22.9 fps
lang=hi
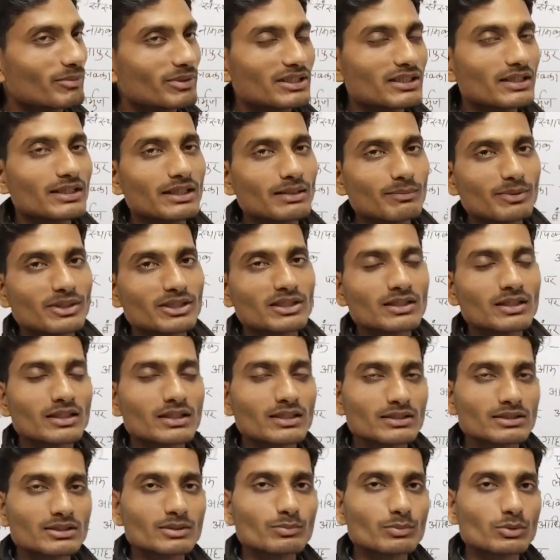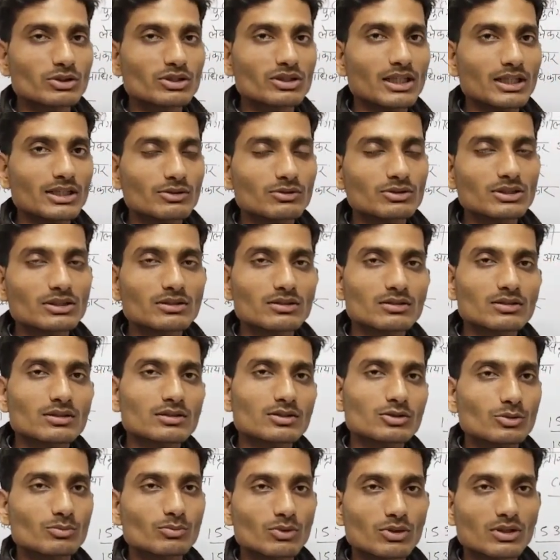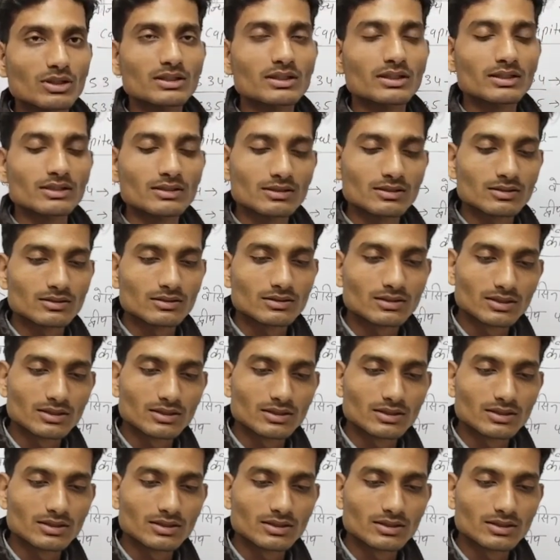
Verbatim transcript: परमिट लेना पड़ता था किससे पुर्तगालियों से जो मुग़ल थे